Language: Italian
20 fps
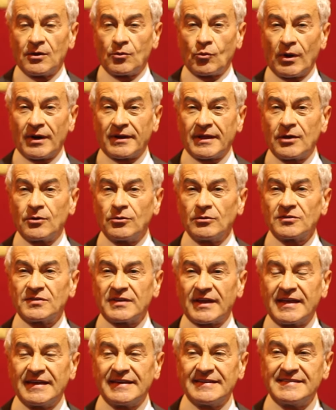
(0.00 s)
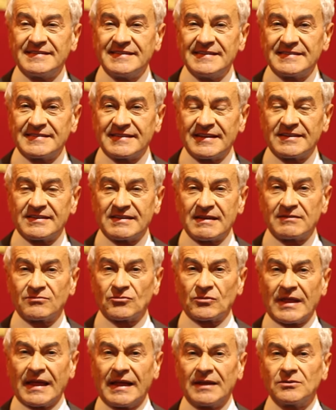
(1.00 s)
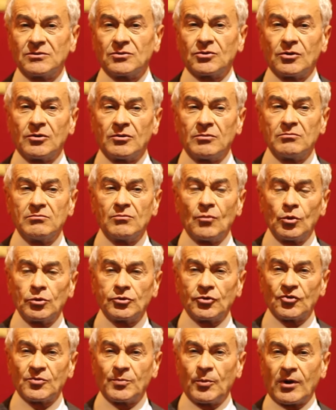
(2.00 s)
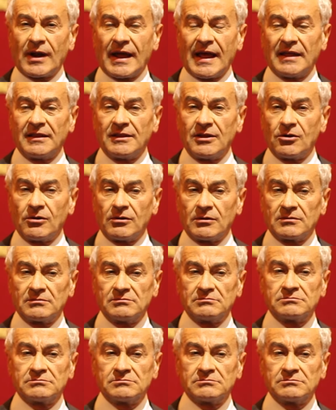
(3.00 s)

qualche cosa che esiste soltanto molto sporadico,